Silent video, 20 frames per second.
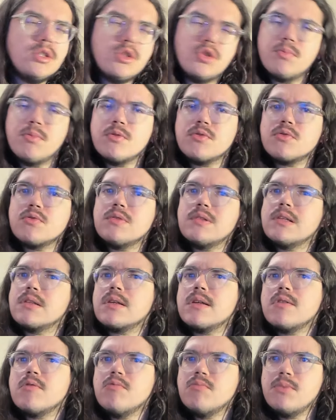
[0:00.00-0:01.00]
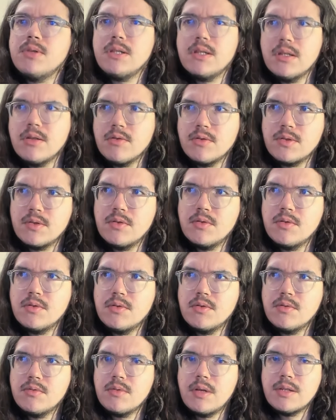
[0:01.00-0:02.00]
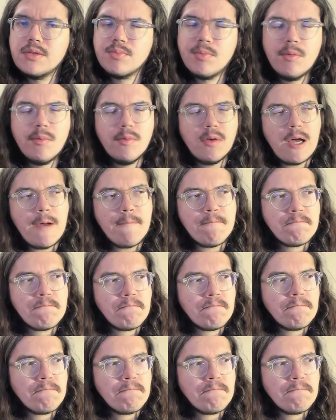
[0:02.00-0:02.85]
je pense que c'est très compliqué dans ce, à ce moment-là.